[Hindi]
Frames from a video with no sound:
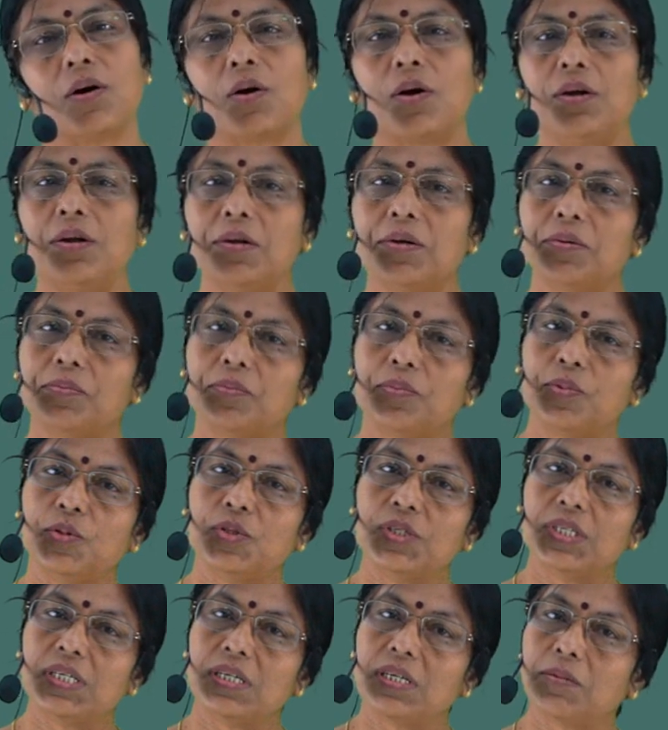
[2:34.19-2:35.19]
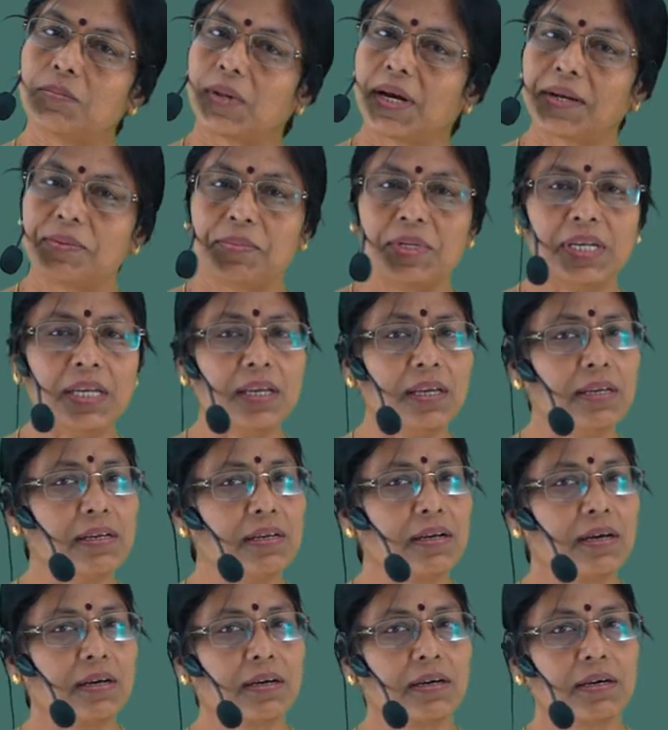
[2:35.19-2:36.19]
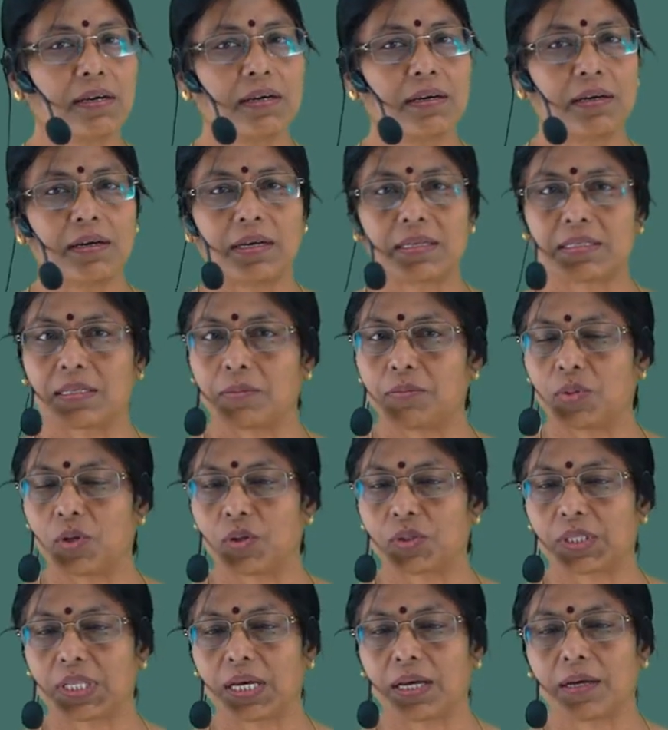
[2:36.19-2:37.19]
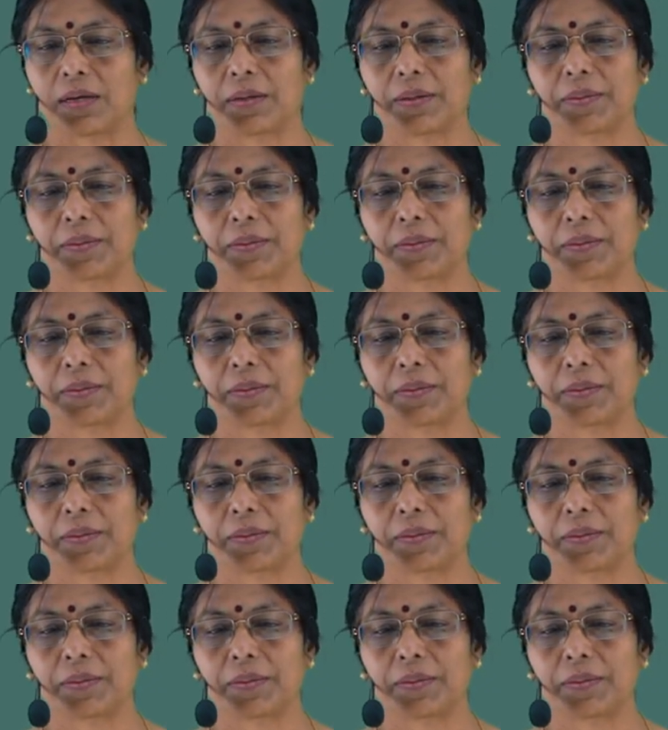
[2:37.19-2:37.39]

और पूंजी निर्माण भी असंभव था